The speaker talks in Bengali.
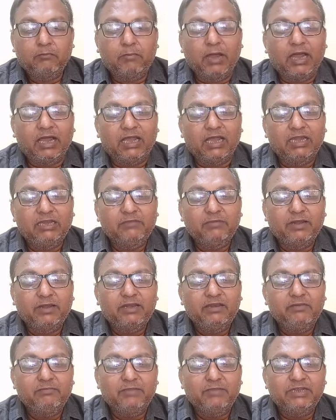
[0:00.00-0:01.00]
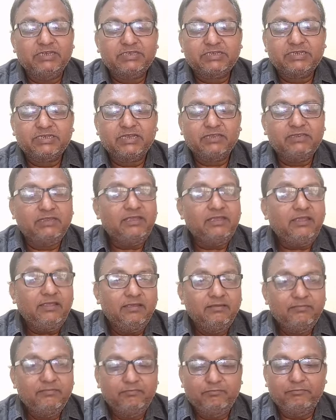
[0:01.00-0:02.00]
বাঙালি বাড়ির মেয়ের সাথে
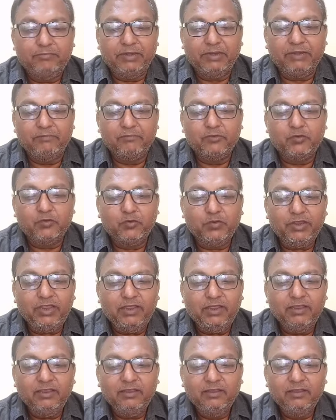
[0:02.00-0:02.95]
প্রেম করে